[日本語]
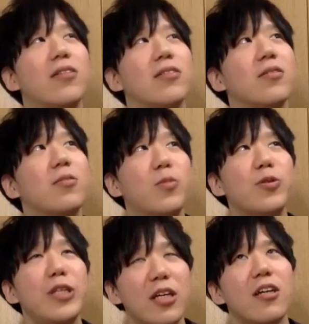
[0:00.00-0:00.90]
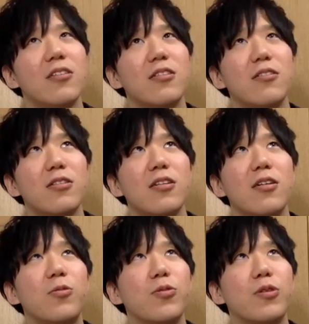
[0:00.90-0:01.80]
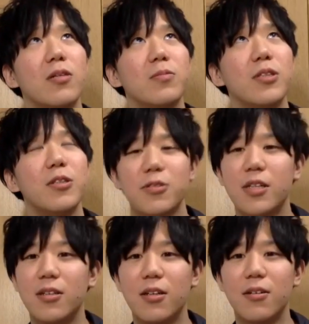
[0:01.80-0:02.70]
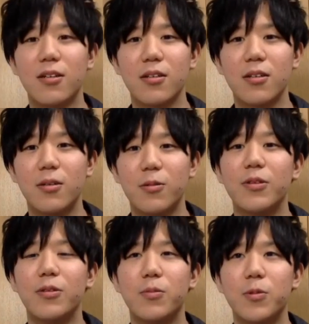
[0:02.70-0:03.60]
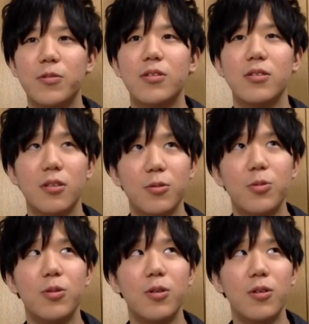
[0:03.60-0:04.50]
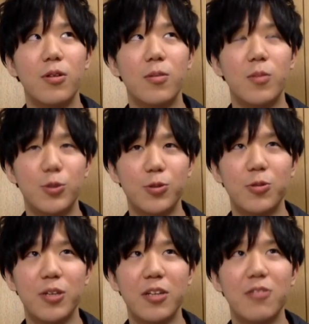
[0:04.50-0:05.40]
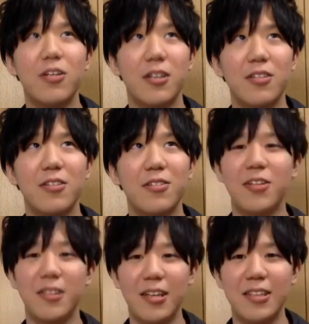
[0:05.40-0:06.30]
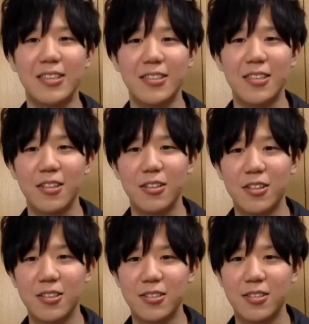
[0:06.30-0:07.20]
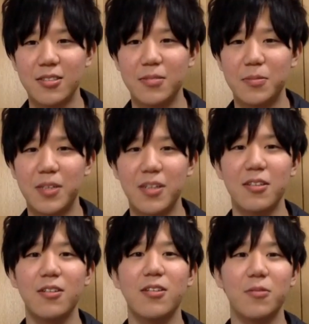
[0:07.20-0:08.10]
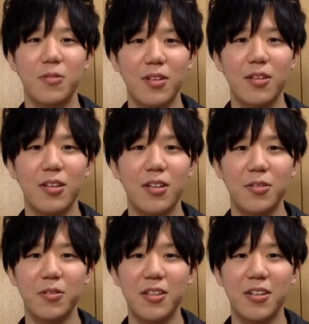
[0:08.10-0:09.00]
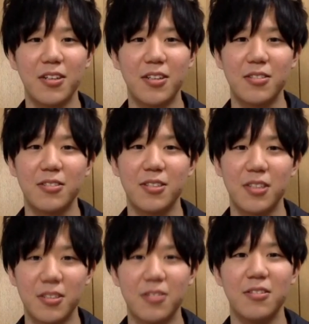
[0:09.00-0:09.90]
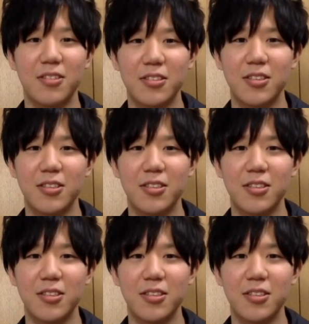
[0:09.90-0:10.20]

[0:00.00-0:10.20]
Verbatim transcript: 主に SNS アイコンに多分利用されている方が多いと思うんですけど、15件ぐらいなんだかんだで実績が積まれてきたので、意外と引き合いがあるんだなっていう感じ。